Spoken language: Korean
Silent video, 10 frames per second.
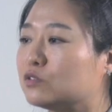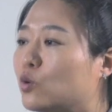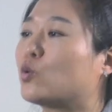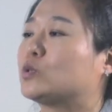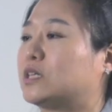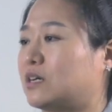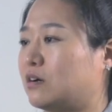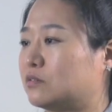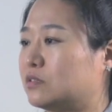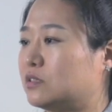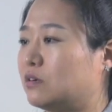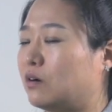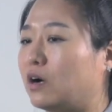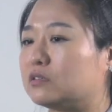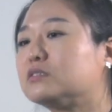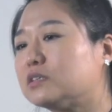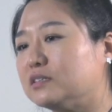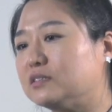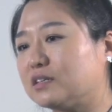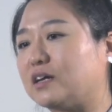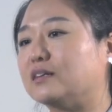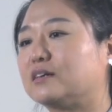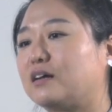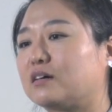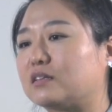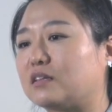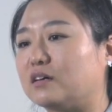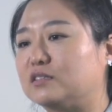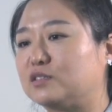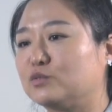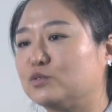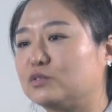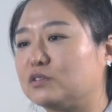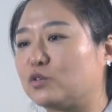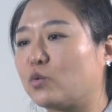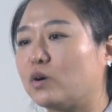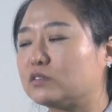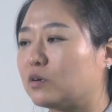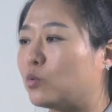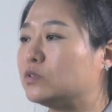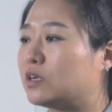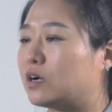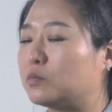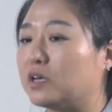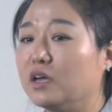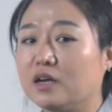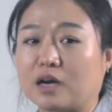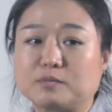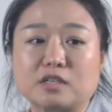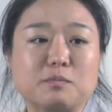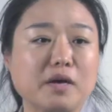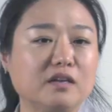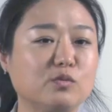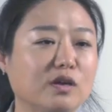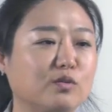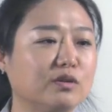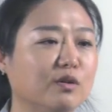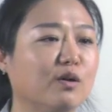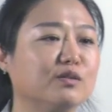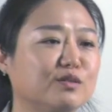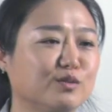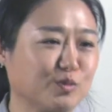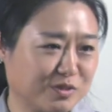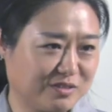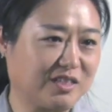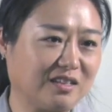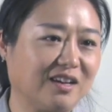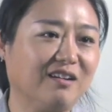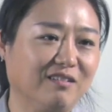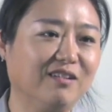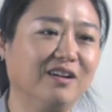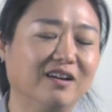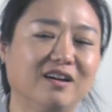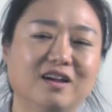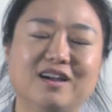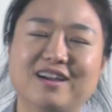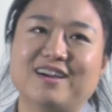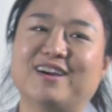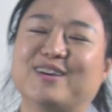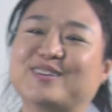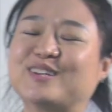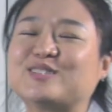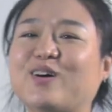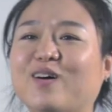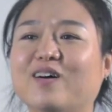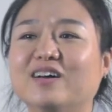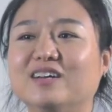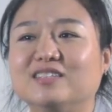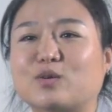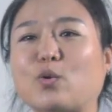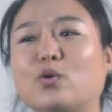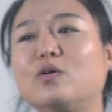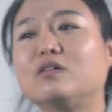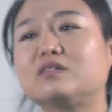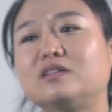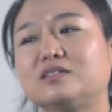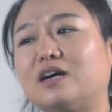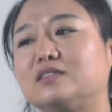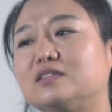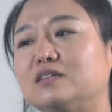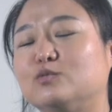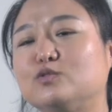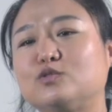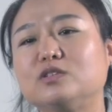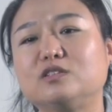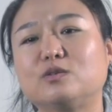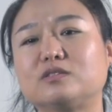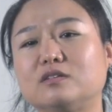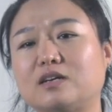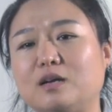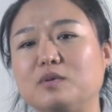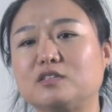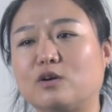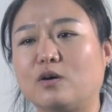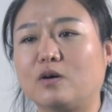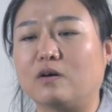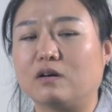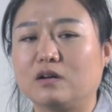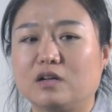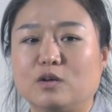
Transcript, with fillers: 등골이 오싹하거든요. 아, 진짜 인생 잘 살아야겠다. 이 친구들이 교과에서 본 사람이 갑자기 폐인돼 있고 이러는 건 좀 그렇잖아요. 예. 그래서 이제 그런 것들이 사실 우주인으로서의 삶에서